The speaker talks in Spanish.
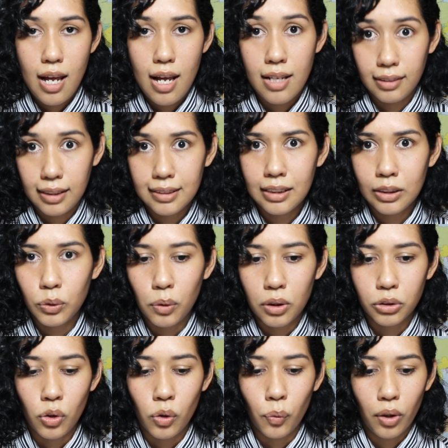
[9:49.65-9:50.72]
esta
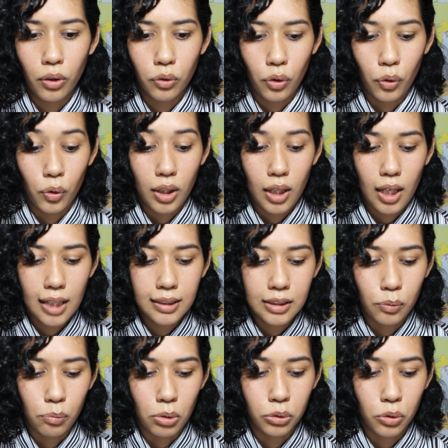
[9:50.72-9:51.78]
situación cuando creo que era la
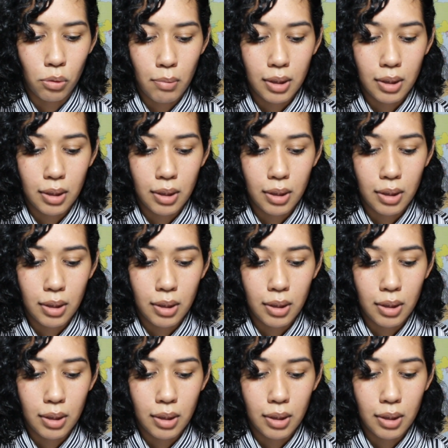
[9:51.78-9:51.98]
situación